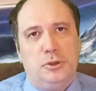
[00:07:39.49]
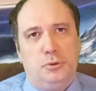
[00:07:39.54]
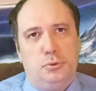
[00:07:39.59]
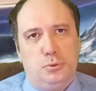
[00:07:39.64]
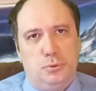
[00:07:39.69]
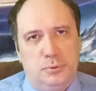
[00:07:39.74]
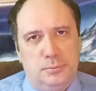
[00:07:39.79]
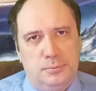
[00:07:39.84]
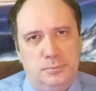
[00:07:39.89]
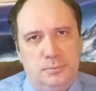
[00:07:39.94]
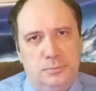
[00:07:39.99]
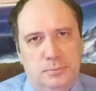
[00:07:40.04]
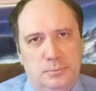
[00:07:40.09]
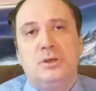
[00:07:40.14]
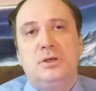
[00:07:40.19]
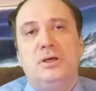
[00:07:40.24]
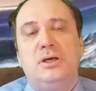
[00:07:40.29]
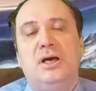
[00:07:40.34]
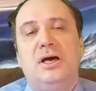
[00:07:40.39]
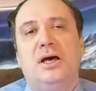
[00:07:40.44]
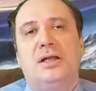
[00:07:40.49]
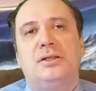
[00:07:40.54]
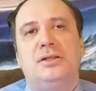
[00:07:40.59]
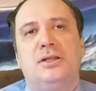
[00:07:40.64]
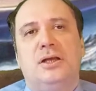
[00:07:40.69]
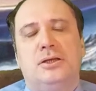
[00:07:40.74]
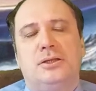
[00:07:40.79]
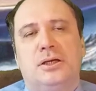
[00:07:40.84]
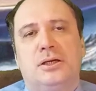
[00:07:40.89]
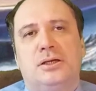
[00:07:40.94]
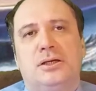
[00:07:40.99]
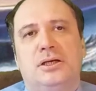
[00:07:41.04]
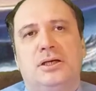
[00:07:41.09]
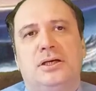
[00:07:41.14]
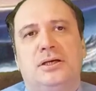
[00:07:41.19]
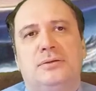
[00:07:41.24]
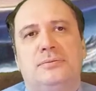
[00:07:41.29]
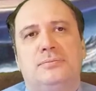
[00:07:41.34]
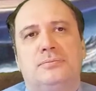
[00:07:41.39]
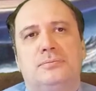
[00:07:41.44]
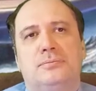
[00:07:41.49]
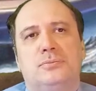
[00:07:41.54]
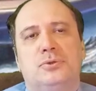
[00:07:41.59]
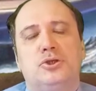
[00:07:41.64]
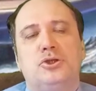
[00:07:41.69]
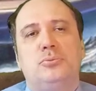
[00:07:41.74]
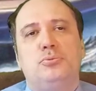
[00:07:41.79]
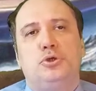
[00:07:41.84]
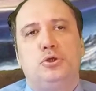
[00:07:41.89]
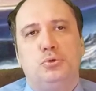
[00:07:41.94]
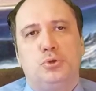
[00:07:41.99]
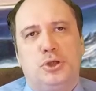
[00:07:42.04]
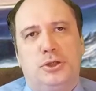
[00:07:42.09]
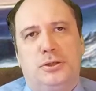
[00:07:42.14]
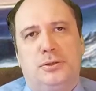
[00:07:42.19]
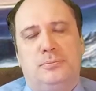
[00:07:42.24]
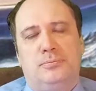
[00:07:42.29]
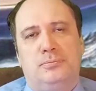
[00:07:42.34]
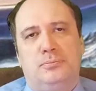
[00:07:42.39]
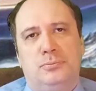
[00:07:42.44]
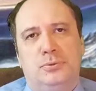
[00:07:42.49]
дает. И одна такая жемчужина